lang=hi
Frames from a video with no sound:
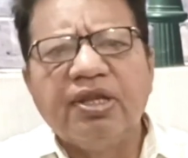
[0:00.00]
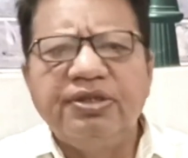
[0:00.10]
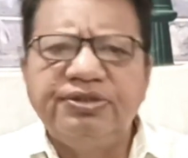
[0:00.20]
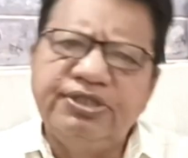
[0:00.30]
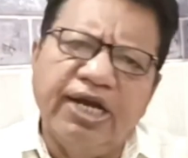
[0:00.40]

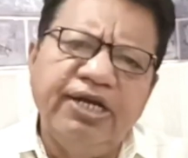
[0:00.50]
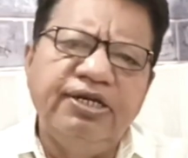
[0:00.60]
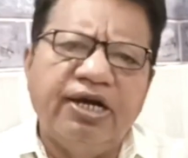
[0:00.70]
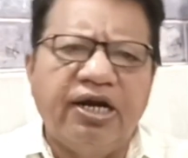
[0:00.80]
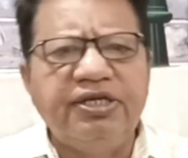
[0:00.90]
चाइल्ड
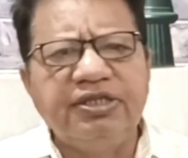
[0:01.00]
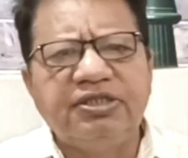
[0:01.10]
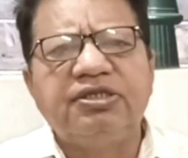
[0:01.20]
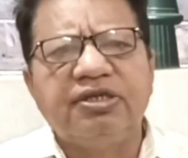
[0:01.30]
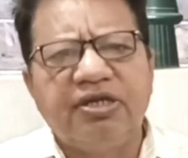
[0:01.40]

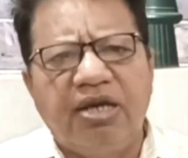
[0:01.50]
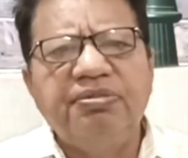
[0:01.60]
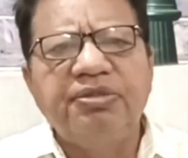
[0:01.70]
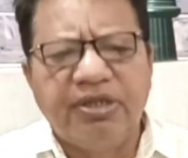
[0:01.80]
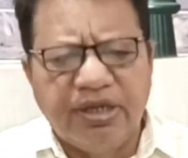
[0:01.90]
आर्टिस्ट काम
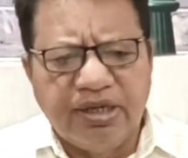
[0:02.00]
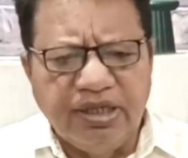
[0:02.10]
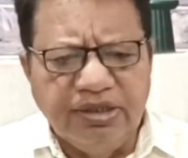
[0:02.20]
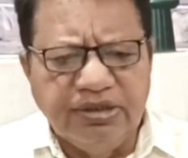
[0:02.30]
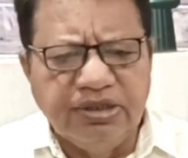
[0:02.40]
कर
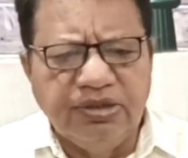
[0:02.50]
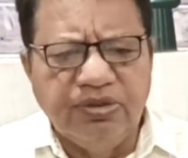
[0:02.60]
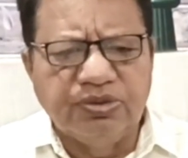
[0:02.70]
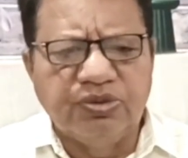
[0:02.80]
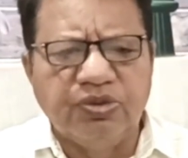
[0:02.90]
रही थी
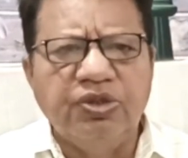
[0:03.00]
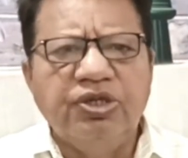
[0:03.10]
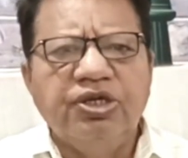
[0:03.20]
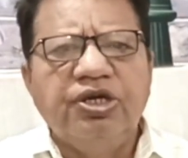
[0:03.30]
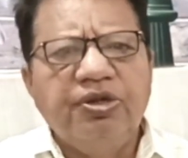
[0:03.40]
दोस्तों
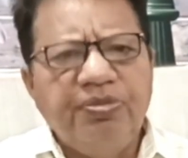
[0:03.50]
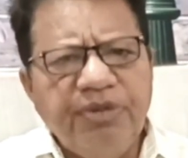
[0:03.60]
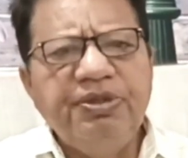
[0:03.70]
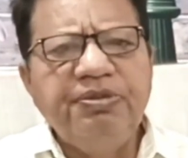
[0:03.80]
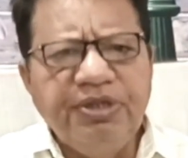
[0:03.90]

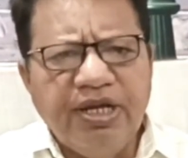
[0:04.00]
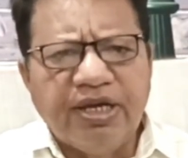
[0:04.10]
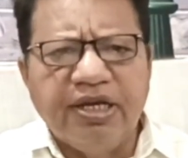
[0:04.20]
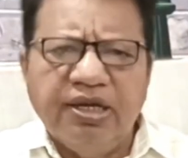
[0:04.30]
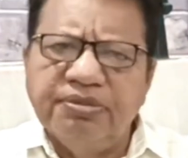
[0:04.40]
बेबी मीना
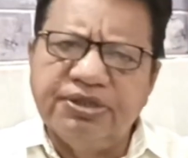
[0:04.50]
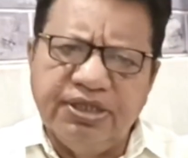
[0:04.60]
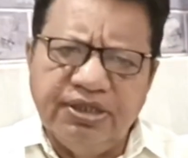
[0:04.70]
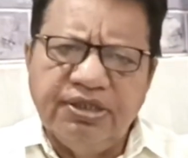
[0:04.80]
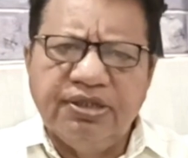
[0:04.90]
के नाम से
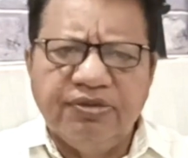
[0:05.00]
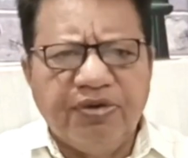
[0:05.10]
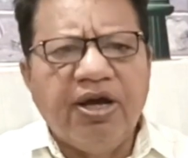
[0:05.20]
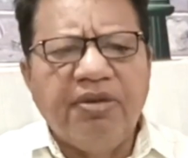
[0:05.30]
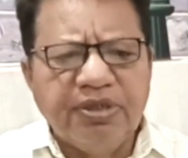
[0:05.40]
वो
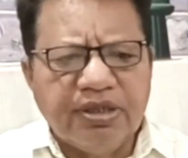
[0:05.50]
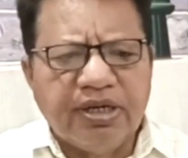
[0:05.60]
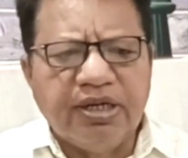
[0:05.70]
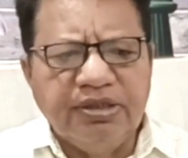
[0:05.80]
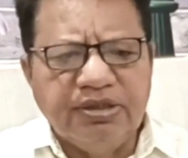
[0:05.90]
काम कर
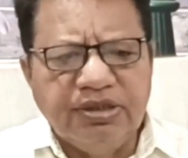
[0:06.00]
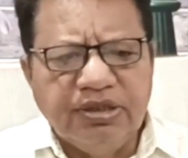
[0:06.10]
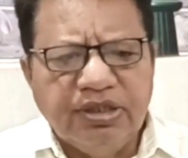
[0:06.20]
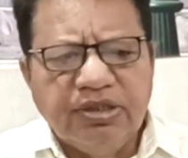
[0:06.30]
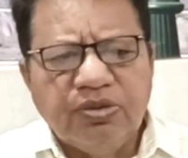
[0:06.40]
रही थी
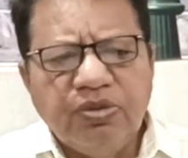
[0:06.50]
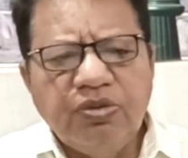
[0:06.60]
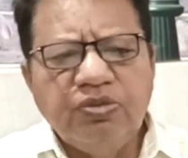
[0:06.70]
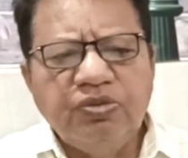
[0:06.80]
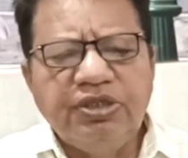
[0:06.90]
तो
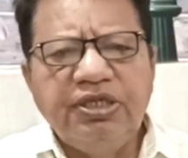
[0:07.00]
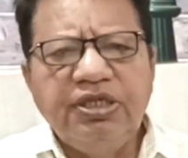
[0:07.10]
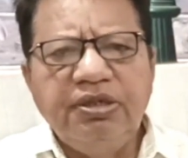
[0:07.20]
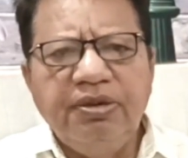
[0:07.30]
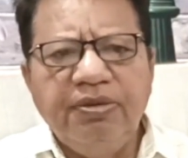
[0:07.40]
उनकी
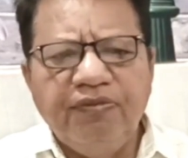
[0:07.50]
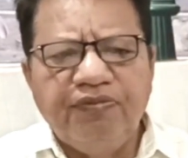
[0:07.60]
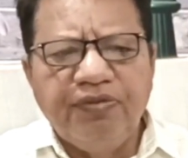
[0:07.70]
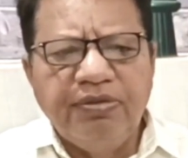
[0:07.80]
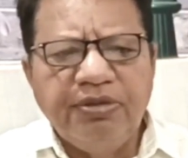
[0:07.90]

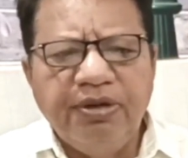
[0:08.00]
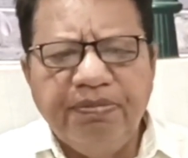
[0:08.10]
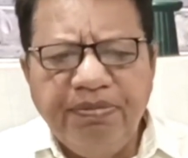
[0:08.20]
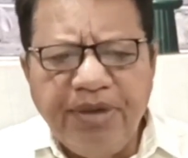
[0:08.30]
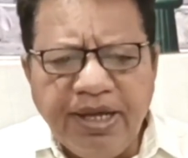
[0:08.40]
फिल्म
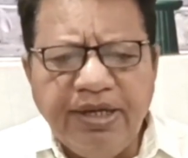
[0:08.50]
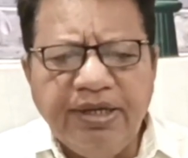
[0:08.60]
बहन